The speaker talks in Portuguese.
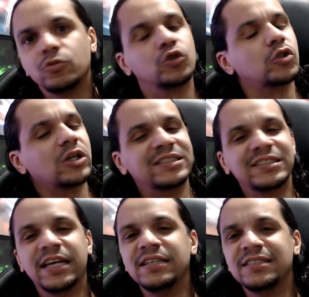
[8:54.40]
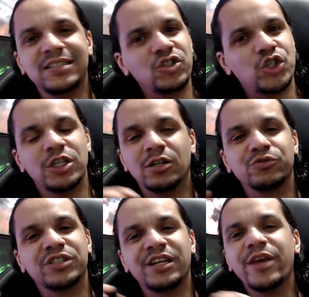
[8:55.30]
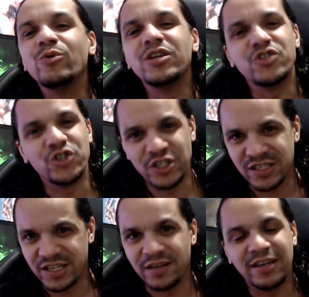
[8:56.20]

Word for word: só sei sentir, não sei nem o que te dizer.